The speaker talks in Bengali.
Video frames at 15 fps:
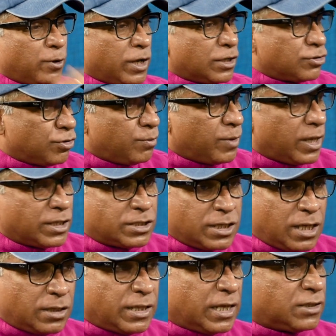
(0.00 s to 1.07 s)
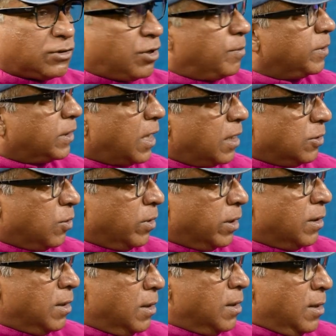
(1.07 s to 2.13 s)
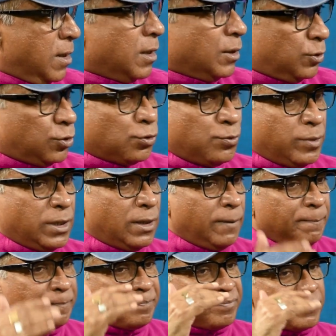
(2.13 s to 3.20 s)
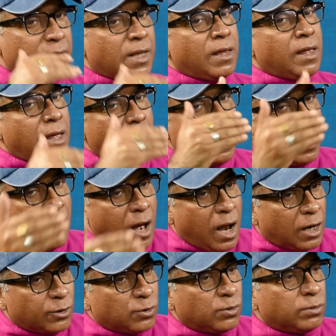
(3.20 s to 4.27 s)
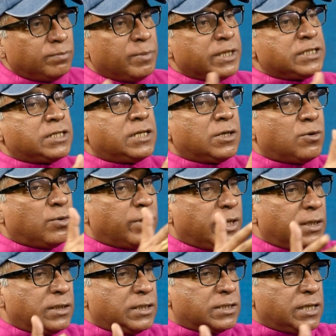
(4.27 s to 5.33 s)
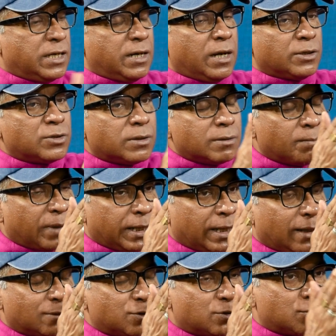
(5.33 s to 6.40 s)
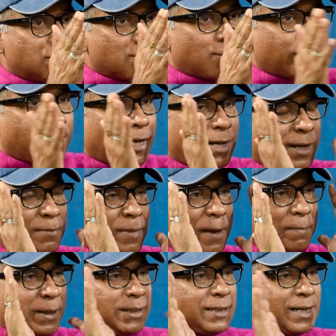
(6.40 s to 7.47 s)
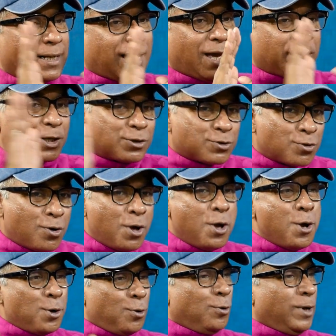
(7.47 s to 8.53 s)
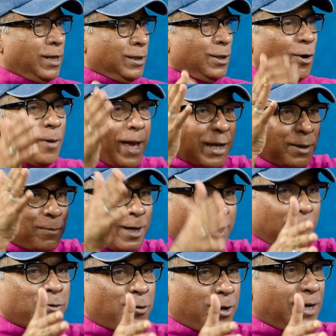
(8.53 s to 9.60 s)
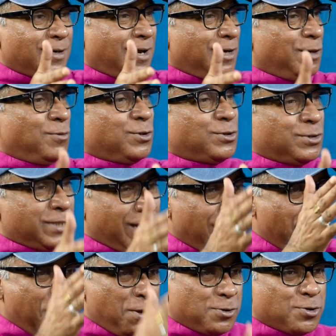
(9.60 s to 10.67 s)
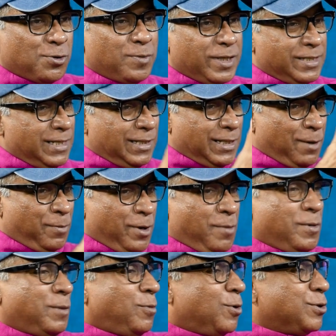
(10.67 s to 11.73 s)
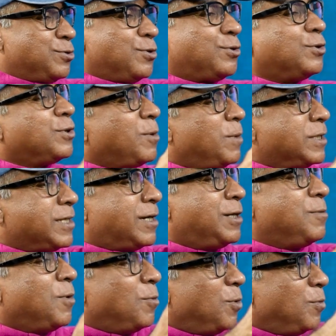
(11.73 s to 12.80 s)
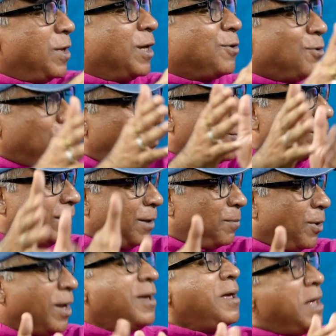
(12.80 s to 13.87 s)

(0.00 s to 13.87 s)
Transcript: প্রয়াসমে এসেই দেখতে হবে তা নয় তুমি আরো বেশি করে নিজের মানে চোখের এই ব্যাপারটাকে আরেকটু খুলে দাও একেবারে ঘোড়ার নালের মতো যে জন্মেছি তারপরে আমার পড়াশোনা করতে হবে চাকরি পাবো বিয়ে করবো তারপর